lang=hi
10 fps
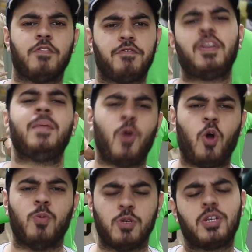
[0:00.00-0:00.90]
फ्री में
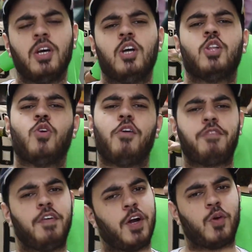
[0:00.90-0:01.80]
ऑलमोस्ट तो आप
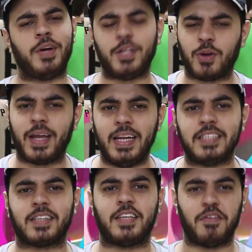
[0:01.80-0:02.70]
फीफा ट्वेंटी तो खेल ही
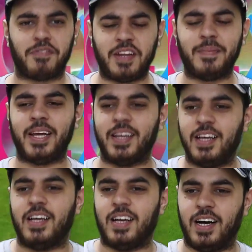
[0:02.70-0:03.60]
सकते हैं फ्री में
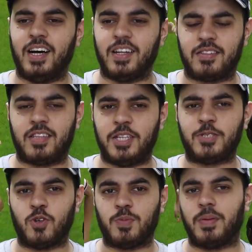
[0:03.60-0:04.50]
तीन
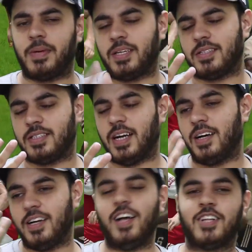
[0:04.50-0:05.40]
सौ रुपये में
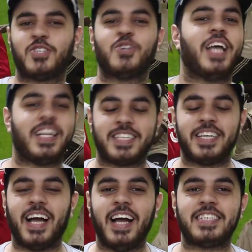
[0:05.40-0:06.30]
या सो दैट्स
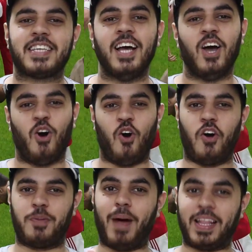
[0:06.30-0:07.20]
इट गाइस
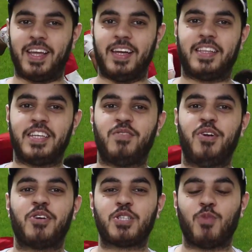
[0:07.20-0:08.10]
और बात कर लेते हैं इस
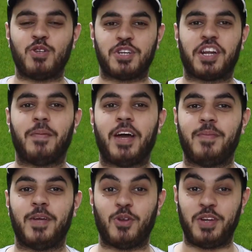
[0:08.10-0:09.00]
वीडियो के स्पॉन्सर के बारे
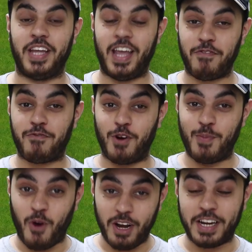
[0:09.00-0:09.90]
में तो ये
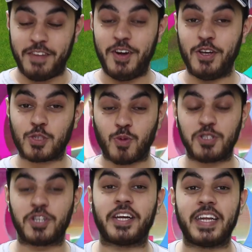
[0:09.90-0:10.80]
फुटबॉल की वीडियो
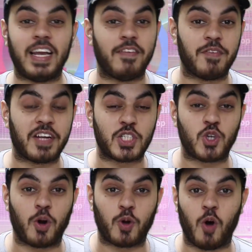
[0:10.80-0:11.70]
स्पॉन्सर करी है इलेवन विकेट्स
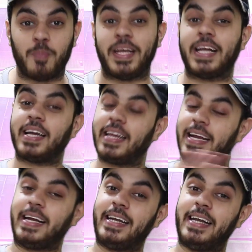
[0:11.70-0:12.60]
डॉट कॉम ने
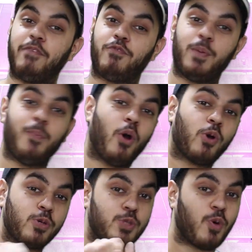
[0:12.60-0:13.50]
क्रिकेट ने फुटबॉल
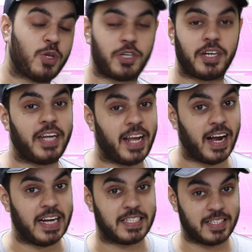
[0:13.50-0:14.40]
को स्पॉन्सर किया है
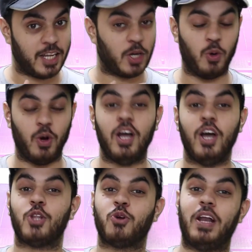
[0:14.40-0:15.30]
गाइस देख लो
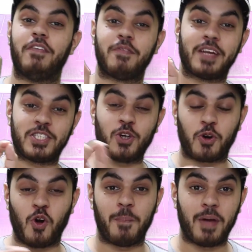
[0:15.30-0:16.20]
तो इलेवन विकेट्स
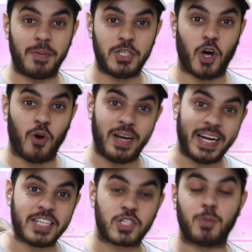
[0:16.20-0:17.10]
डॉट कॉम पर अभी जाओ
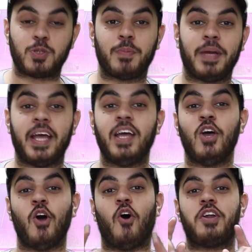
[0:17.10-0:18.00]
लिंक डिस्क्रिप्शन में है
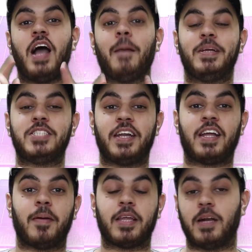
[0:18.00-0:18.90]
और यहाँ पे जाने
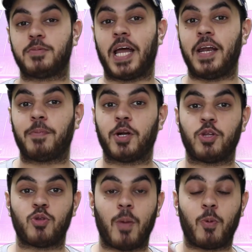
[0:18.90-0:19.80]
के बाद अगर आप साइन अप
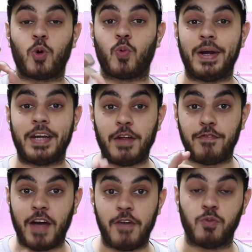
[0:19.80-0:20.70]
करते हो तो आपको ट्वेंटी
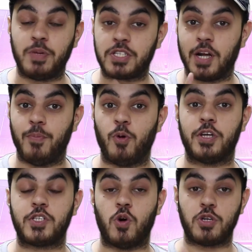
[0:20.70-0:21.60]
फाइव रुपीज़ का
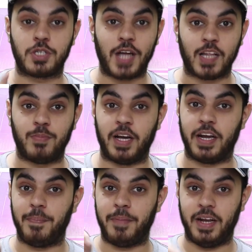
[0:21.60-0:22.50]
बोनस और साथ में अगर
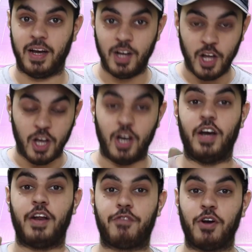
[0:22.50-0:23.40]
आप मेरा
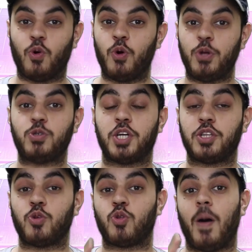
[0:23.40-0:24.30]
रेफरल कोड यूज़
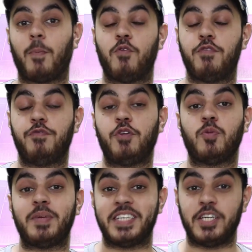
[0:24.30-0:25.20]
करते हो तो आपको फिफ्टी
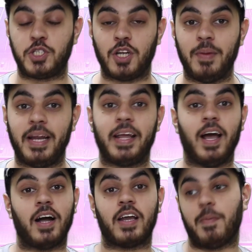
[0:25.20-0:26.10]
रुपीज़ एडिशनल मिलेंगे
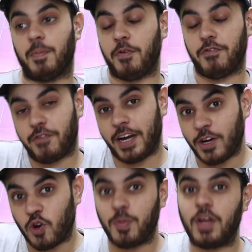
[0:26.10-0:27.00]
अगर आप अपने
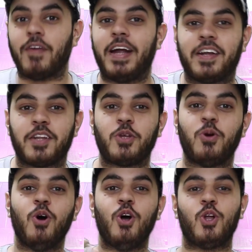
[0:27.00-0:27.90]
फ्रेंड को भी इन्वाइट करते हो